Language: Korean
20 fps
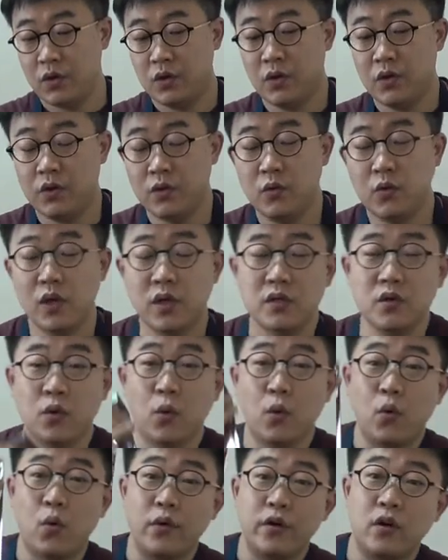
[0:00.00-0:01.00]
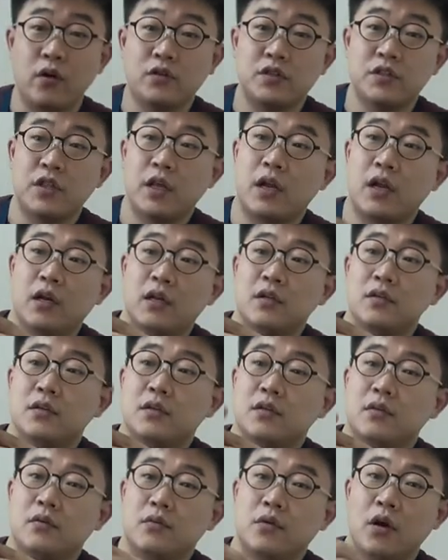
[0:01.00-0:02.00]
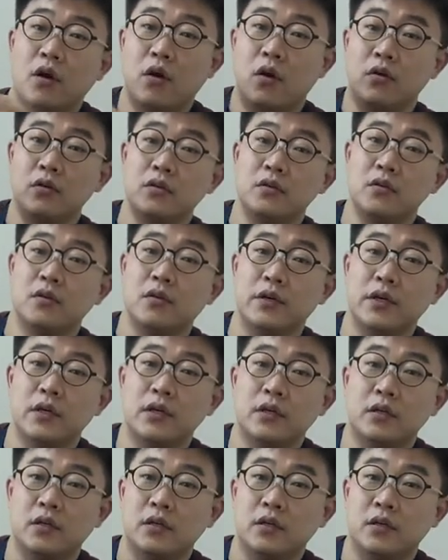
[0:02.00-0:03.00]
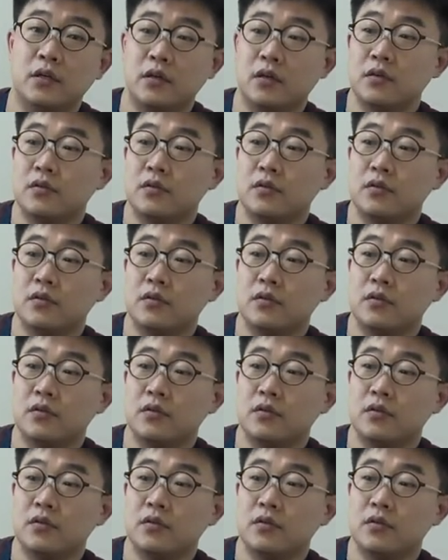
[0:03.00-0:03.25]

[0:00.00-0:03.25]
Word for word: 어, 여기 이제 옷걸이 거치대라 그래서 이렇게 거는 거예요.